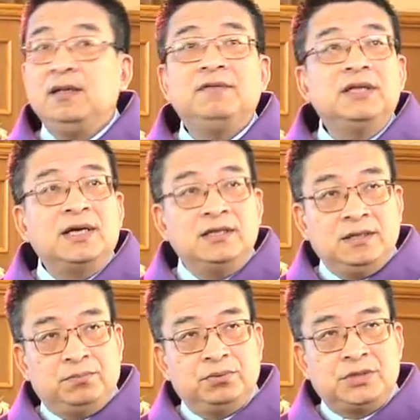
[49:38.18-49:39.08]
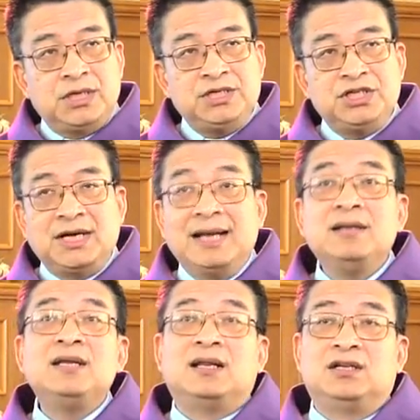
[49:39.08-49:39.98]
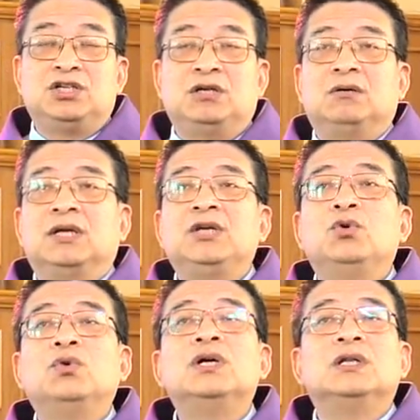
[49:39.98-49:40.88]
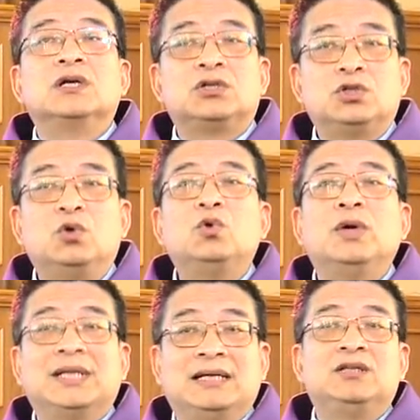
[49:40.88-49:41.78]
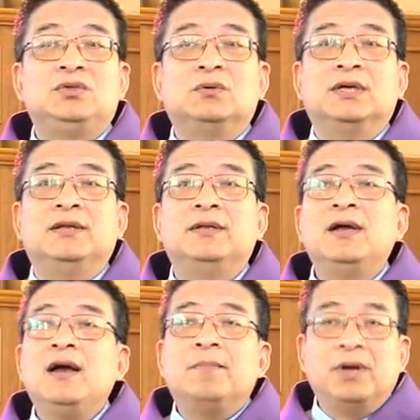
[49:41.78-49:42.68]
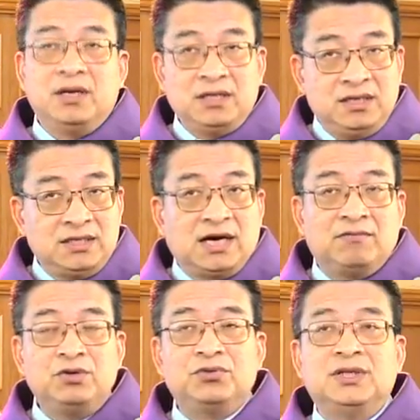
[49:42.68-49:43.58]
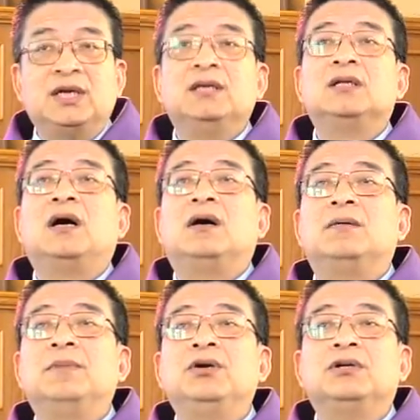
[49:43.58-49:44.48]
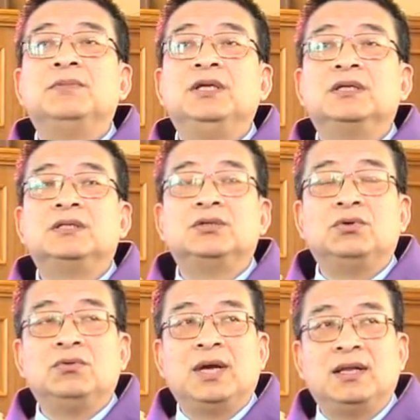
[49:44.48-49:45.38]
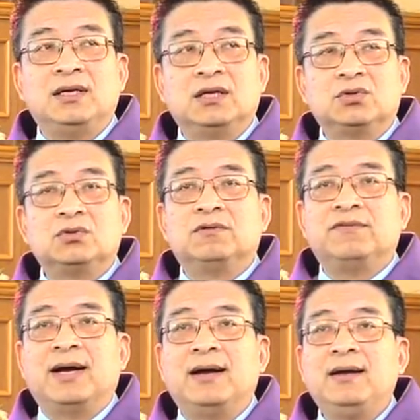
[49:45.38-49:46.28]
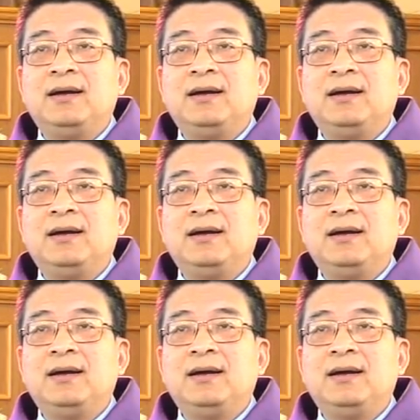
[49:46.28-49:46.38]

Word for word: 因为当你不珍视恩典的时候，他有可能收回他的救恩。不要相信加尔文主义那一套，没有什么一次永远的这个说法。